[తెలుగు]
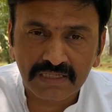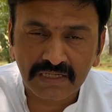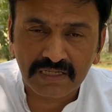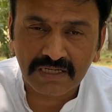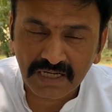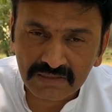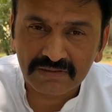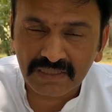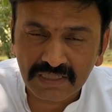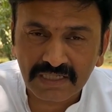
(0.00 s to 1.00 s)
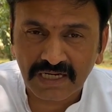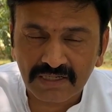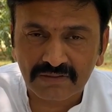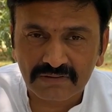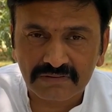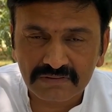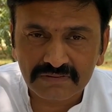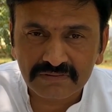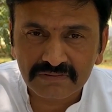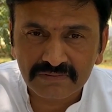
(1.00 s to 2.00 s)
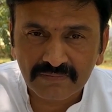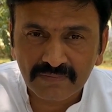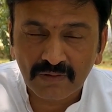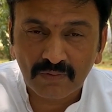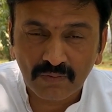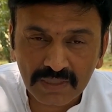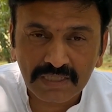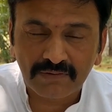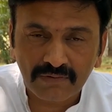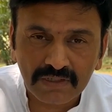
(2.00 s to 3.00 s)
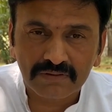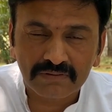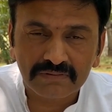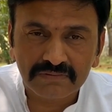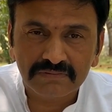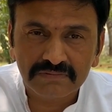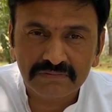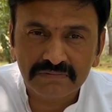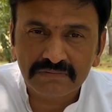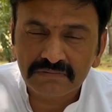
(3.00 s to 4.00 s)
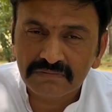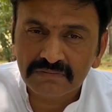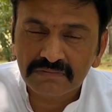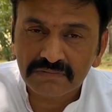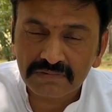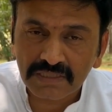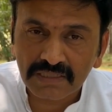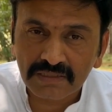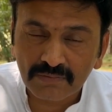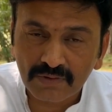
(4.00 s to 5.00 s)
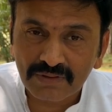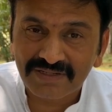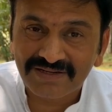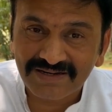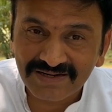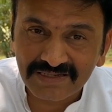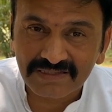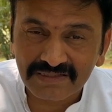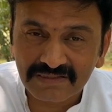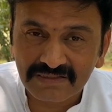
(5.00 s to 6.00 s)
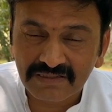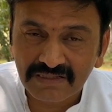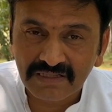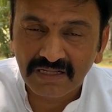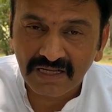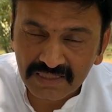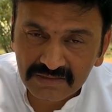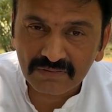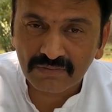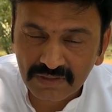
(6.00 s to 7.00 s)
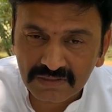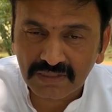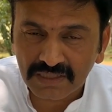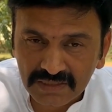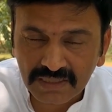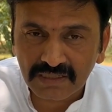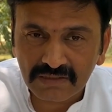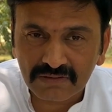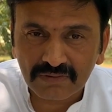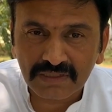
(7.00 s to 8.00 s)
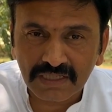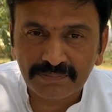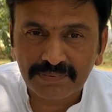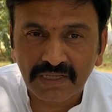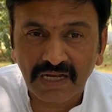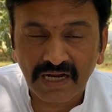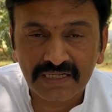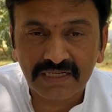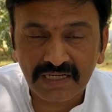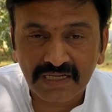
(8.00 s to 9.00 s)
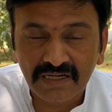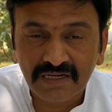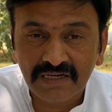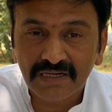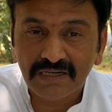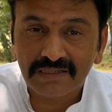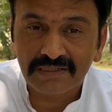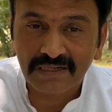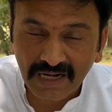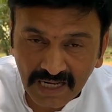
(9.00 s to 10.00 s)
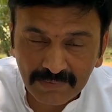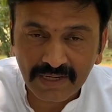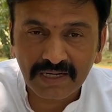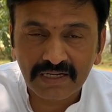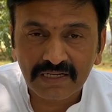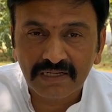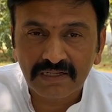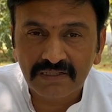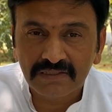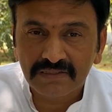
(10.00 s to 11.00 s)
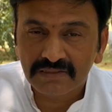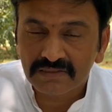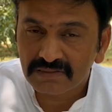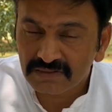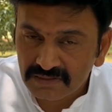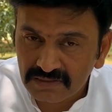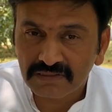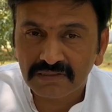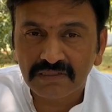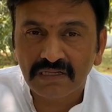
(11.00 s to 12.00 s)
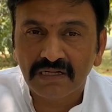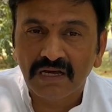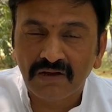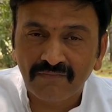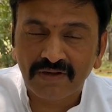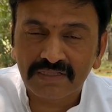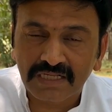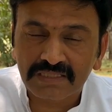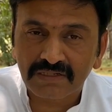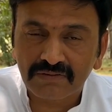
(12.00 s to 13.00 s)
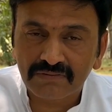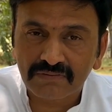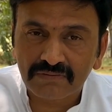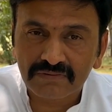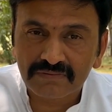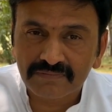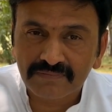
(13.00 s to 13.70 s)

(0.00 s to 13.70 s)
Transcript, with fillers: కళ్యాణ్ గారు కాదు దీనికి కారణం ఒకే ఒక్కడు జగన్మోహన్ రెడ్డి అతను ఇంకో ఇద్దరు అధికారులతో కలిపి ఆడిన డ్రామా ఈ అవ్వా తాతలకు